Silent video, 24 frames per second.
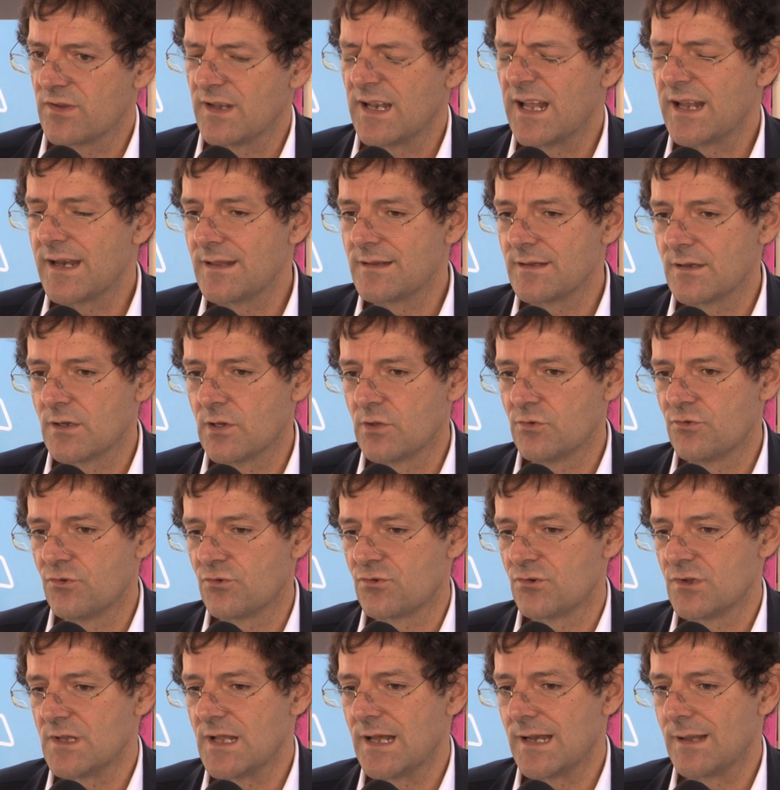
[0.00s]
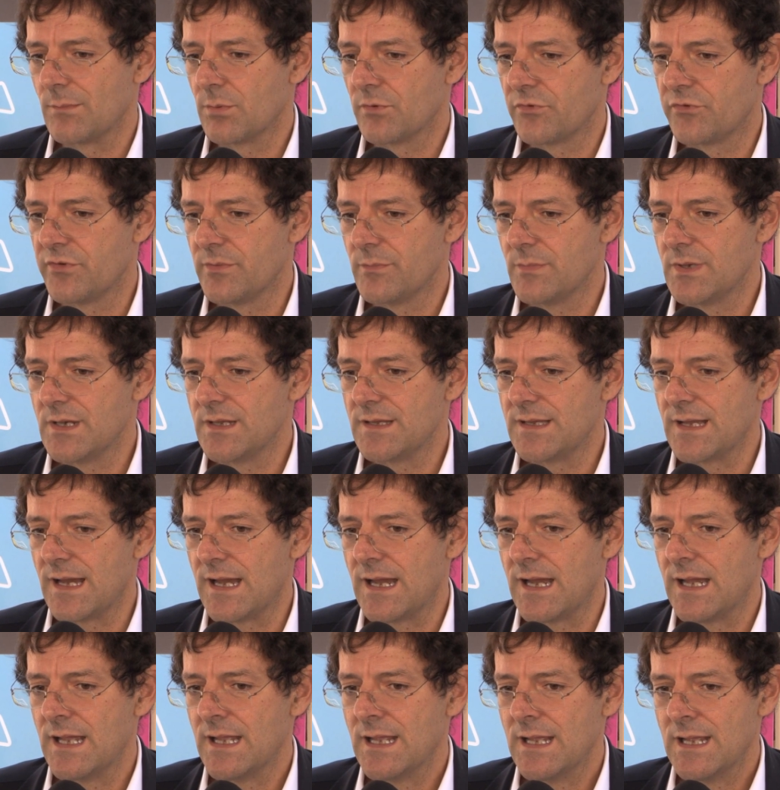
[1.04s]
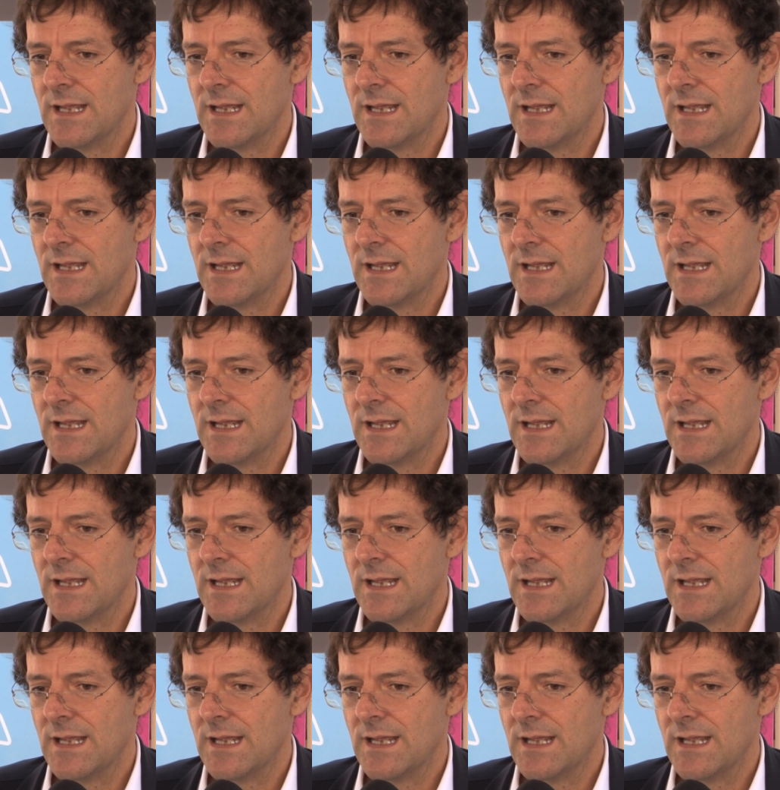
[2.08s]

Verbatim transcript: La rete oggi ci dà la possibilità